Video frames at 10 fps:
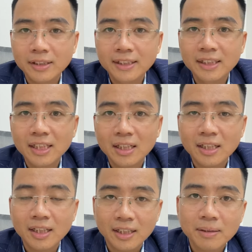chi à,
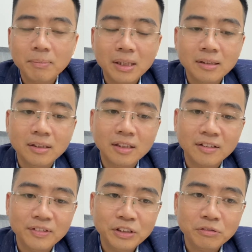khẩn cấp bất
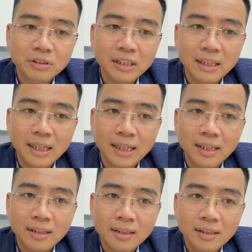thường ví dụ như là
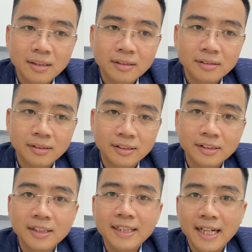sửa
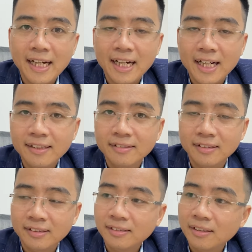chữa nhà hay sửa
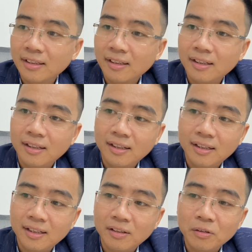chữa
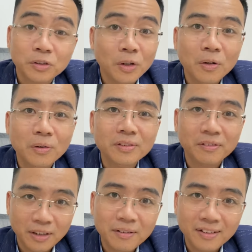ô tô đúng
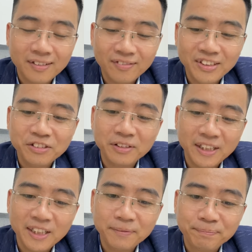không ví dụ thế